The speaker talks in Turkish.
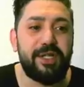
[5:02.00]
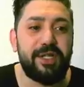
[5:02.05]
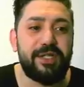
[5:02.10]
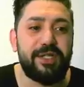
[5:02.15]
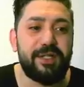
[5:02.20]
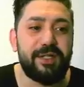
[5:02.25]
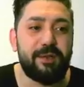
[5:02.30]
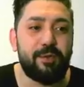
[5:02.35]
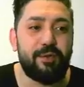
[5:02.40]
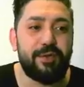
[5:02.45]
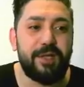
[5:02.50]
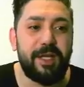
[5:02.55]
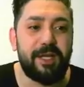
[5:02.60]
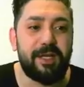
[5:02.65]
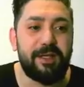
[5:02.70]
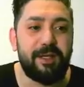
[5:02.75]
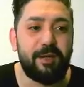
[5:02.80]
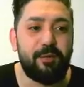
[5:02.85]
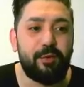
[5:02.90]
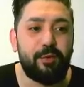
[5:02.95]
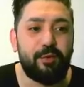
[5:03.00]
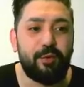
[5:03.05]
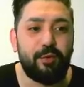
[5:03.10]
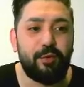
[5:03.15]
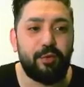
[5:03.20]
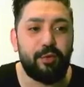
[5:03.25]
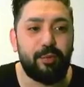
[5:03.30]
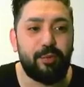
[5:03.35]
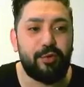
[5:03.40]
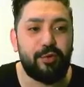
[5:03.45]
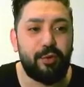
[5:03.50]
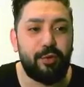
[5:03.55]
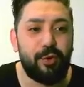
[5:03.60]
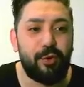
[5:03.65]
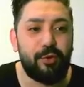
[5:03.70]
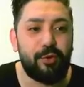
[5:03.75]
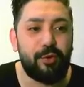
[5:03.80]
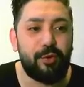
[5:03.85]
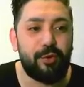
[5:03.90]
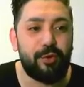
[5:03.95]
çizgi üzerinde tutunduğumuzu
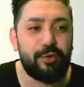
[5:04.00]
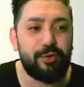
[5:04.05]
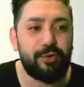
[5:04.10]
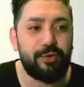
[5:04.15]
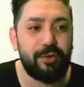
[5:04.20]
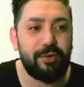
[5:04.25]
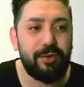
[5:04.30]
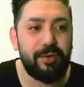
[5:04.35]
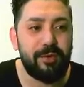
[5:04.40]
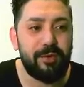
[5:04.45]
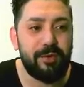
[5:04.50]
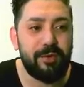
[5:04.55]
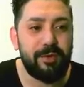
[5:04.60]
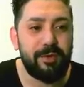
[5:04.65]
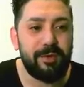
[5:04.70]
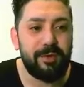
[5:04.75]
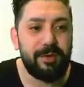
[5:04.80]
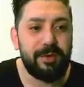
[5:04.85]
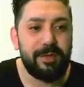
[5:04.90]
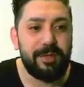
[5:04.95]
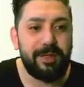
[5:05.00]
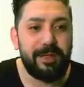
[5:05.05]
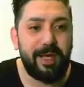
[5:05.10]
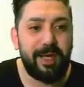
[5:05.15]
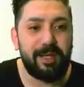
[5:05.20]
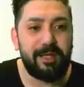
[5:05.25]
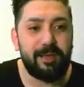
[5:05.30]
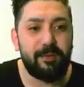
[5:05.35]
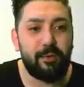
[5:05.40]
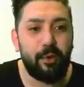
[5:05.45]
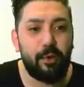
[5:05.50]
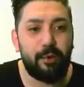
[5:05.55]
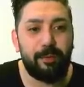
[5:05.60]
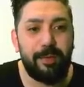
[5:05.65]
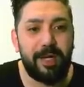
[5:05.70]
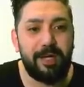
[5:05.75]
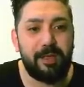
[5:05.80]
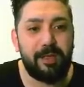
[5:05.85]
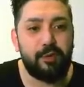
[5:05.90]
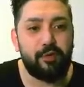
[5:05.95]
görüyoruz. Yani
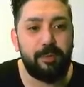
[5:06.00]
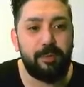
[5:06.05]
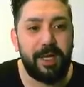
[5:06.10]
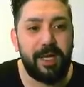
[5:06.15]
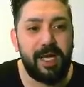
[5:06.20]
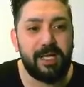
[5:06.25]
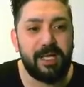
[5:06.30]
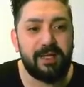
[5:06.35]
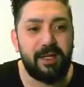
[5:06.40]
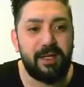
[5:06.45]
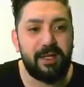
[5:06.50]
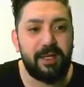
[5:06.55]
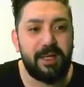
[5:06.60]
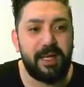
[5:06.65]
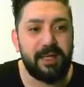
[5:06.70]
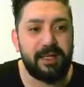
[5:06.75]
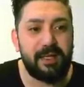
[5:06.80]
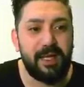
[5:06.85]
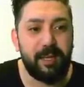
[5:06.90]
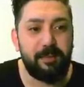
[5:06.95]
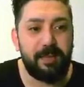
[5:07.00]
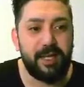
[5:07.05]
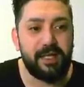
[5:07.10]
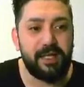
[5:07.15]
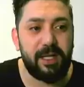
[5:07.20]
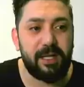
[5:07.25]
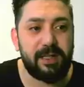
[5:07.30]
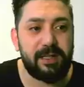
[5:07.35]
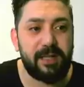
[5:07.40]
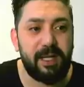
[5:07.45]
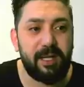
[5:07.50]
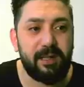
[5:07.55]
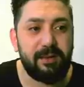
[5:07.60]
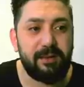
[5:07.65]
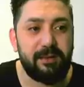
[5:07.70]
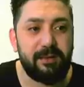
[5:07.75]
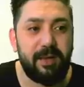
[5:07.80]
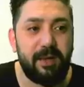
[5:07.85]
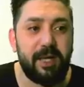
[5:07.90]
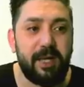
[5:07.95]
normalde şu beyazlı retest yapacaksa
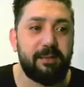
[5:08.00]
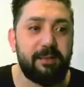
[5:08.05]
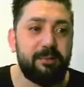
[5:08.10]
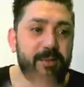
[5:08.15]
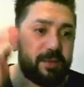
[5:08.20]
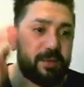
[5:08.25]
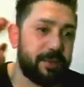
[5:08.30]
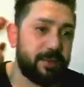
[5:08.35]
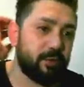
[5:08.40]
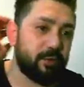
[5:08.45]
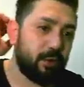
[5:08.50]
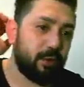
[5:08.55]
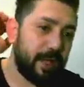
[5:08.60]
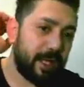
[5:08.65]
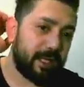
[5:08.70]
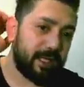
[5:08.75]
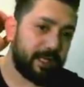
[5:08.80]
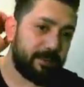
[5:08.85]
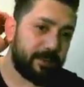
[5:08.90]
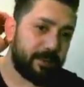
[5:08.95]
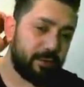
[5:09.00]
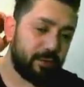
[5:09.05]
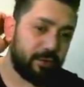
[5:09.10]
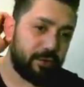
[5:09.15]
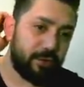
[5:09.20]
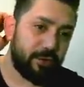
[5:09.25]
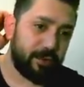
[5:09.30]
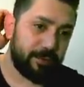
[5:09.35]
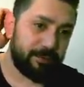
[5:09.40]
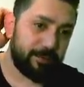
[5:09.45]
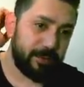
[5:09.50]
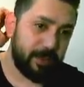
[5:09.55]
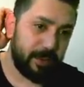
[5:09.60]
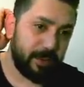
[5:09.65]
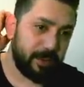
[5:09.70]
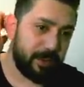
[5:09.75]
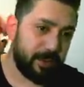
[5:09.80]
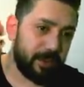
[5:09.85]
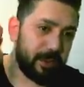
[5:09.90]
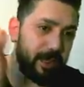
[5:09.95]
60 bin dolar gibi duruyor.
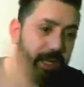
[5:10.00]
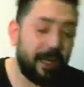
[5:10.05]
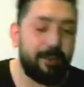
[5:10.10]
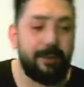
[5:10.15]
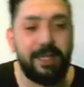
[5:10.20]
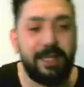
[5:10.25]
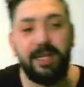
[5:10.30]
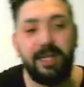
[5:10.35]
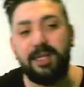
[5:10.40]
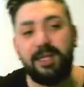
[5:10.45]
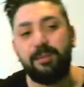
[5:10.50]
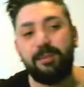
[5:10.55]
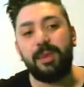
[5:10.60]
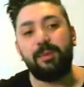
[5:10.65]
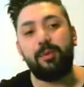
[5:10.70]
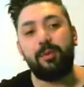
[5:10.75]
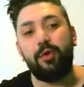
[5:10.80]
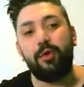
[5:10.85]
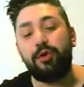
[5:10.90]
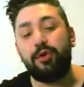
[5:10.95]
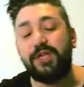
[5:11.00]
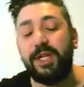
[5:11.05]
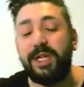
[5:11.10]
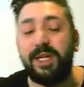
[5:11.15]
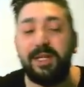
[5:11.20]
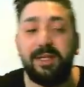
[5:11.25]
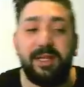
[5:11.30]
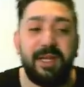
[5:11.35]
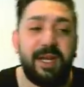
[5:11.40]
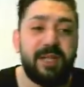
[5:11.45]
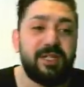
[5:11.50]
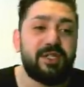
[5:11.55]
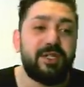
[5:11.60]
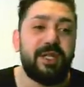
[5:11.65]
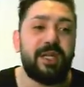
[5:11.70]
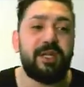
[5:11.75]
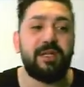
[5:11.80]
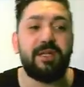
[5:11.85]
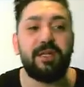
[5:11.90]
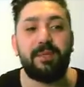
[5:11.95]
Ama dediğim gibi önceki
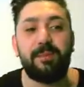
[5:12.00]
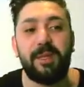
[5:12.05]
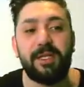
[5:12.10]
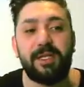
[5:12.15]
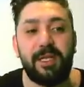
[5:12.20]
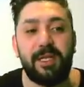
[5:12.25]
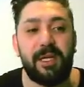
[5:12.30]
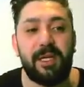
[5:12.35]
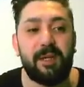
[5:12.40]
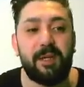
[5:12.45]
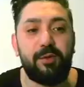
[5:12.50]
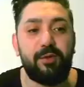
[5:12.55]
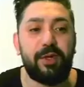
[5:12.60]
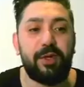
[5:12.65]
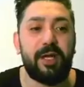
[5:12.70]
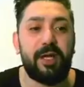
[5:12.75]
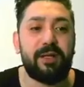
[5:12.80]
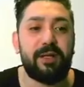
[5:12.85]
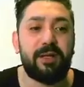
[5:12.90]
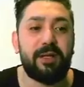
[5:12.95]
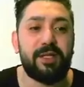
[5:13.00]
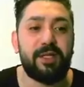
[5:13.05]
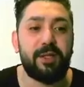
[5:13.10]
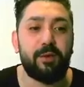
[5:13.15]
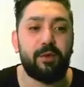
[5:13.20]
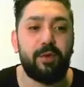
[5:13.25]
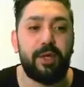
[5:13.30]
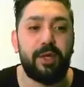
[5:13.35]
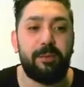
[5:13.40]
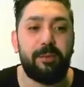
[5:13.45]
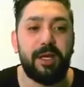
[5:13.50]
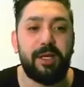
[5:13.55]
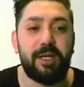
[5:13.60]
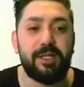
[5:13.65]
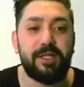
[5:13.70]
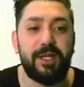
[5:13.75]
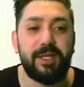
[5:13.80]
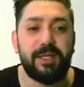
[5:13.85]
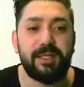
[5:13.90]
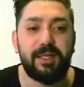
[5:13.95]
dirençleri kırması gerekiyor arkadaşlar. Ona
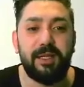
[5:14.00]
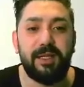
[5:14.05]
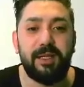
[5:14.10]
bakacağız.